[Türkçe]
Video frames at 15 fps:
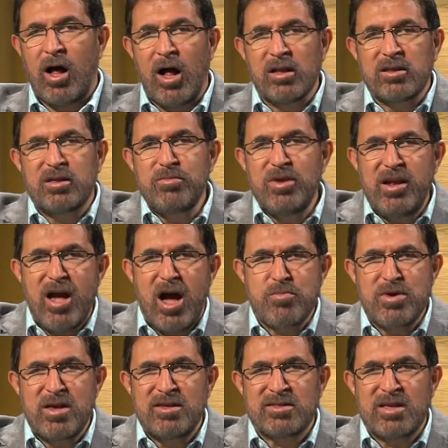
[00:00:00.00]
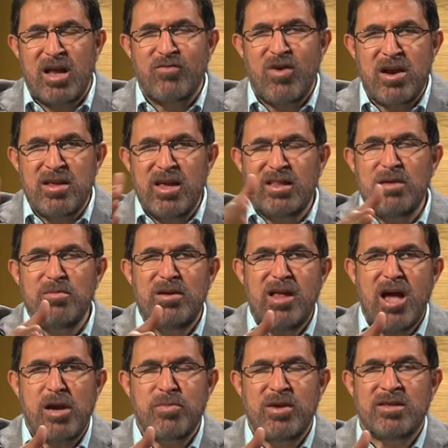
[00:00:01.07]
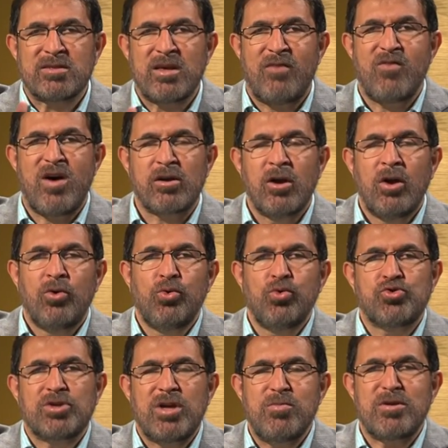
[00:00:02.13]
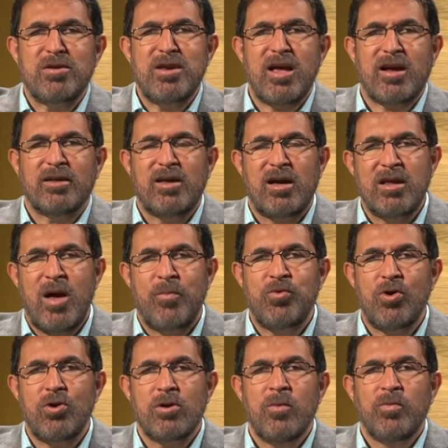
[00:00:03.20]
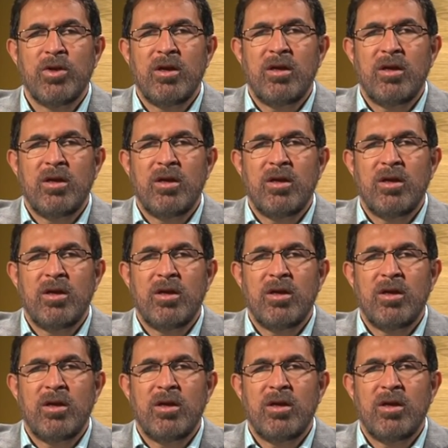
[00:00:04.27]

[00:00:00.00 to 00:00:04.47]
6 milyar mı insan var, 7 milyar mı insan var? Üçte biri ne kadar yapıyor?